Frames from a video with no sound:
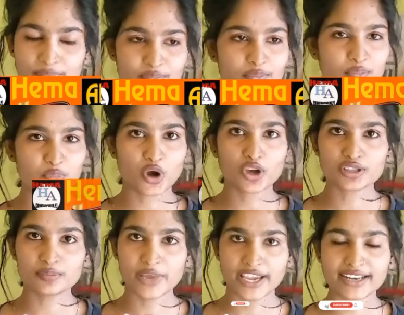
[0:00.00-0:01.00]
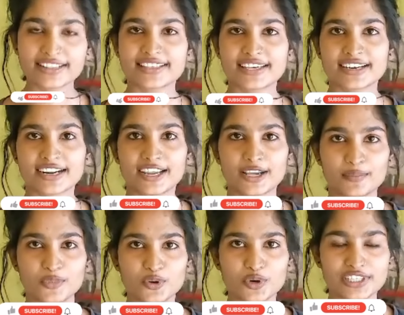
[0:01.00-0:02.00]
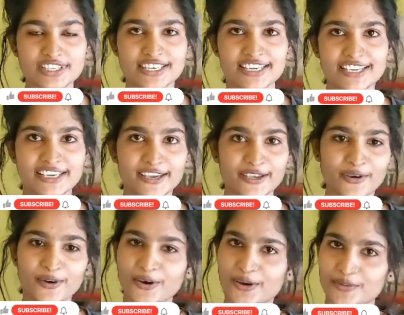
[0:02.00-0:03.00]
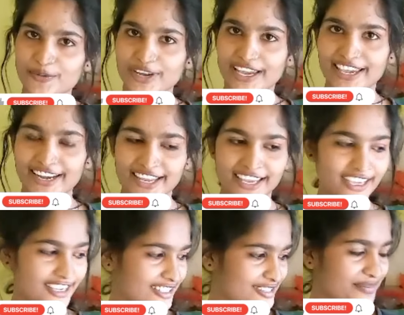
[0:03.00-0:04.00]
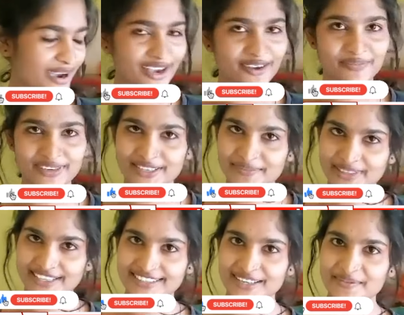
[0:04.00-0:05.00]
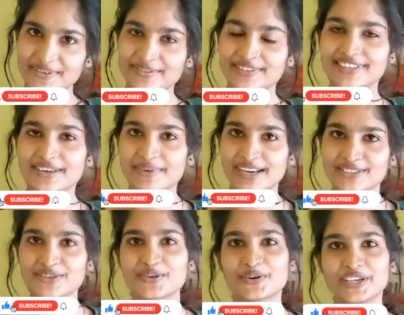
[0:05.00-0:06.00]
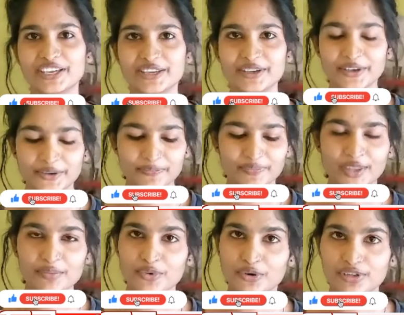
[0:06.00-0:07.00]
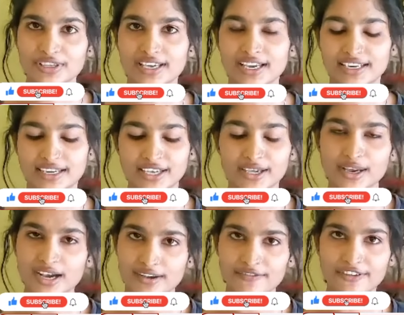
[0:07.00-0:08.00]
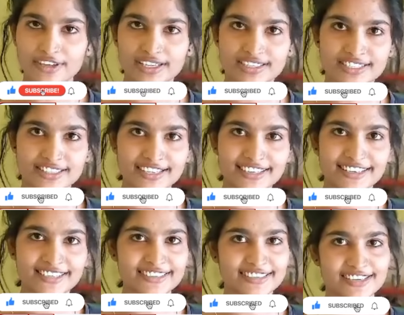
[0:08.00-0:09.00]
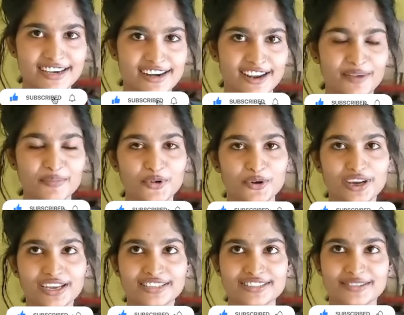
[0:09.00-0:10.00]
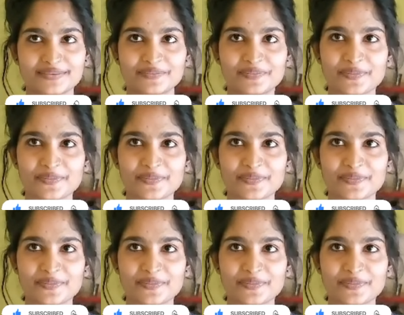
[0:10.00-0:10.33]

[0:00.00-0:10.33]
बहुत मेहनत कर रहे हैं हम लोग इसीलिए और वो कह रहे हैं कि इस बार प्रजापति सब समाज को ही वो करेंगे काफ़ी अच्छे तरीके से जा रहा है हम लोग का ये सब